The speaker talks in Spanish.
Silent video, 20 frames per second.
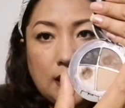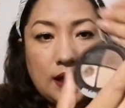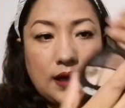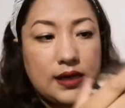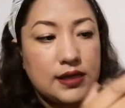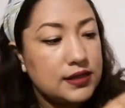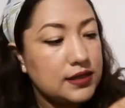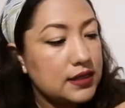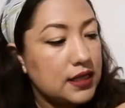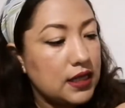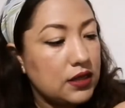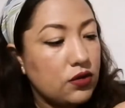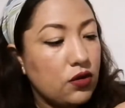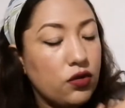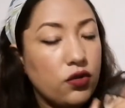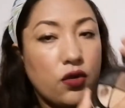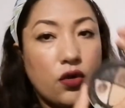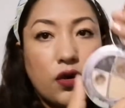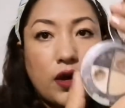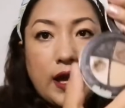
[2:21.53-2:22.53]
este
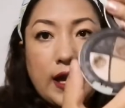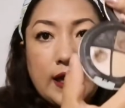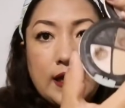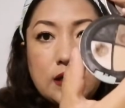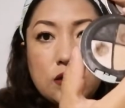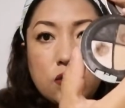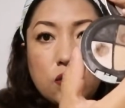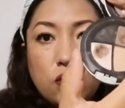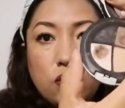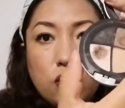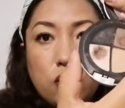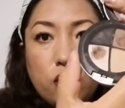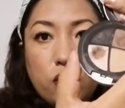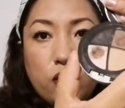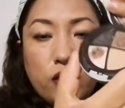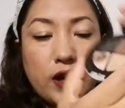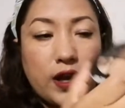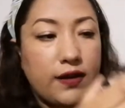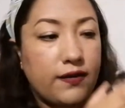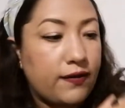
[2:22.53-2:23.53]
tono que es un
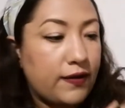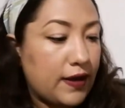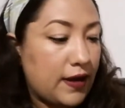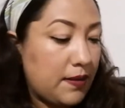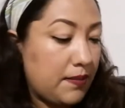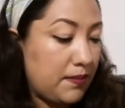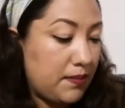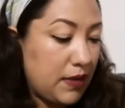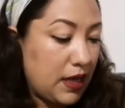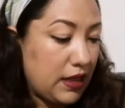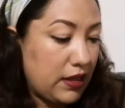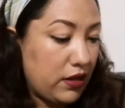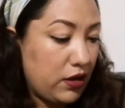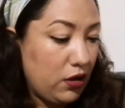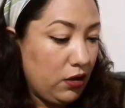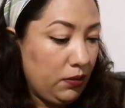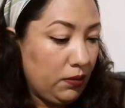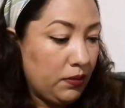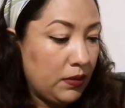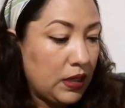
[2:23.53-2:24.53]
tono café
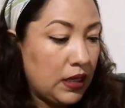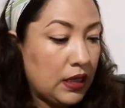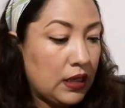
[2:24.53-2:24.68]
medio,